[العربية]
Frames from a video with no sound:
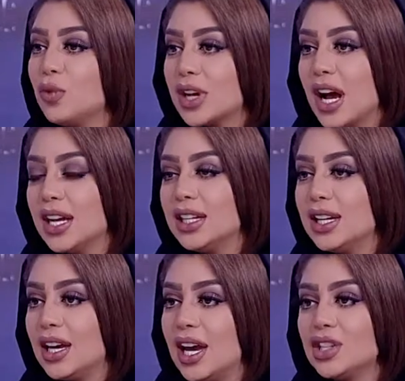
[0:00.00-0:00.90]

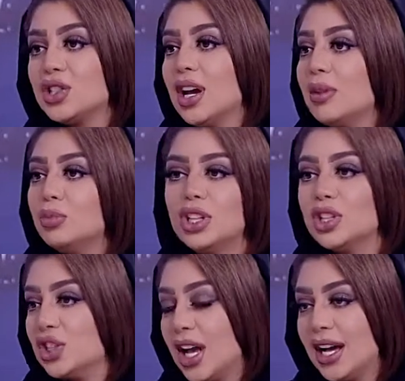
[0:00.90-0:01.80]
فكاهيه اشياء
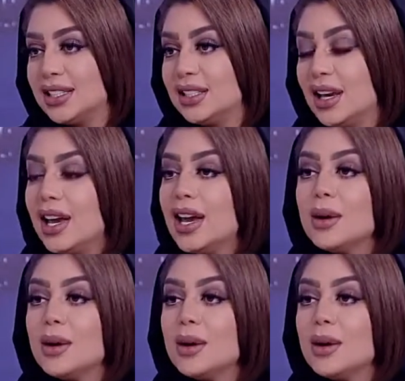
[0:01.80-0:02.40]
مدرجه عاديه